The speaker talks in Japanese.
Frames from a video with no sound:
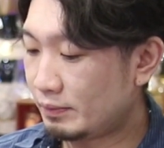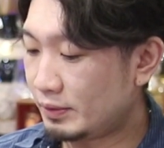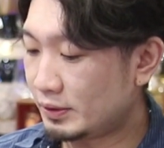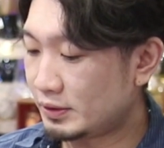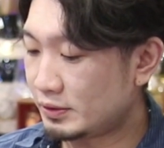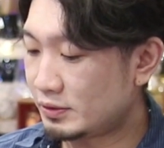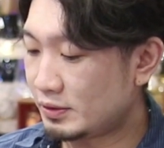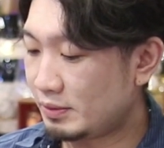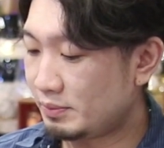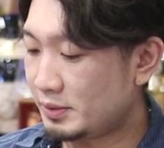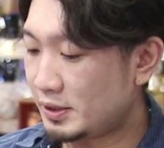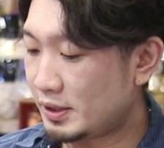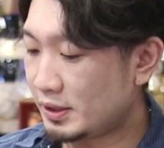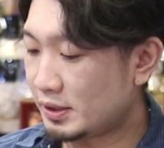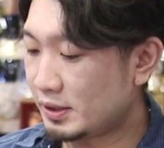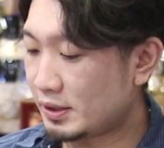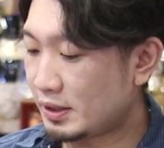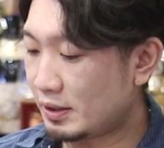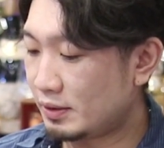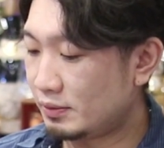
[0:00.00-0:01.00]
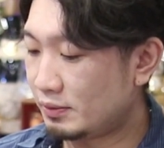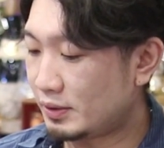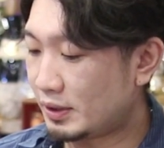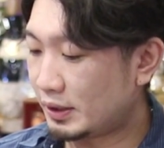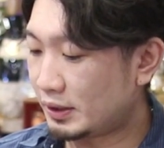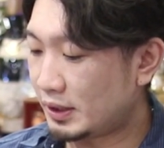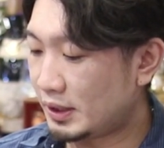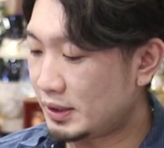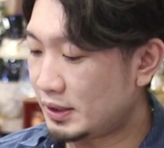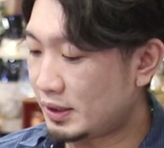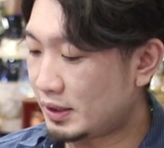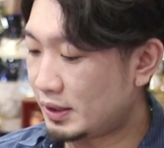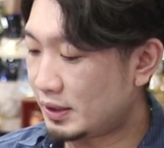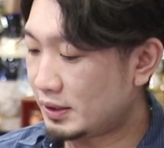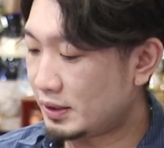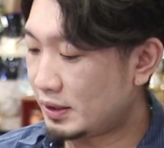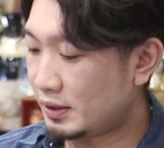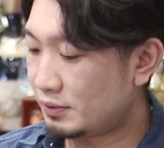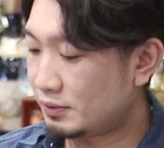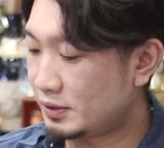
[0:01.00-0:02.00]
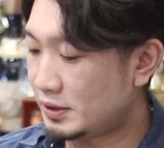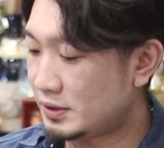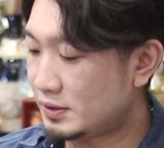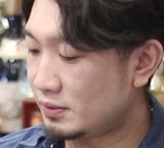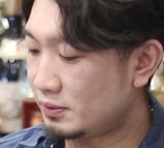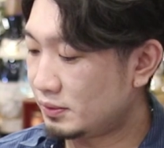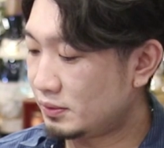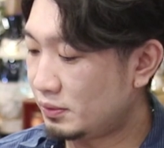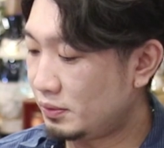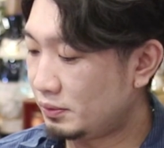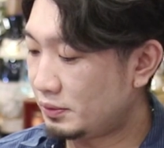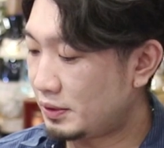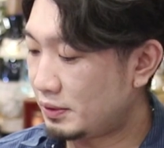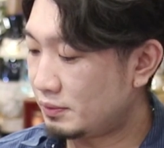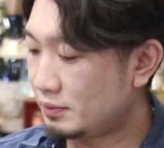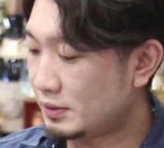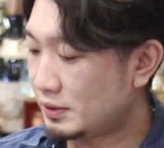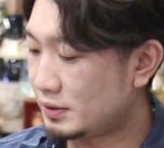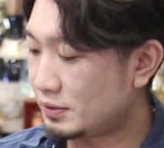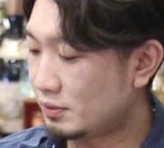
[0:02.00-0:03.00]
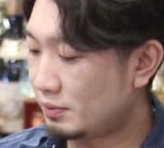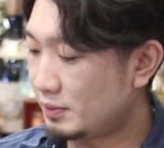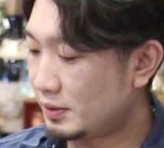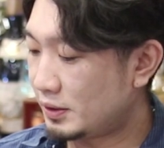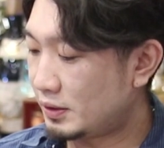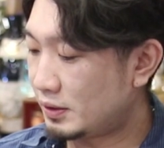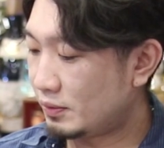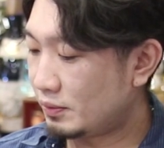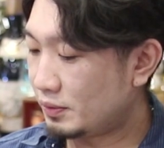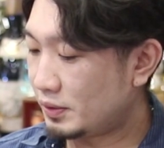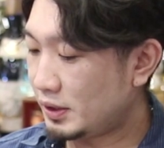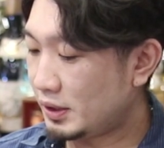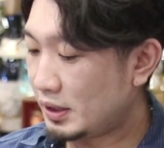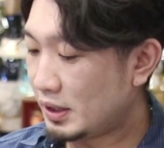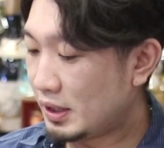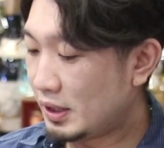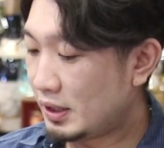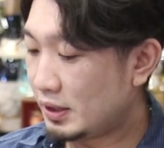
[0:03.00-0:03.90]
私は宮城県の片田舎にあるリゾートホテルに勤めており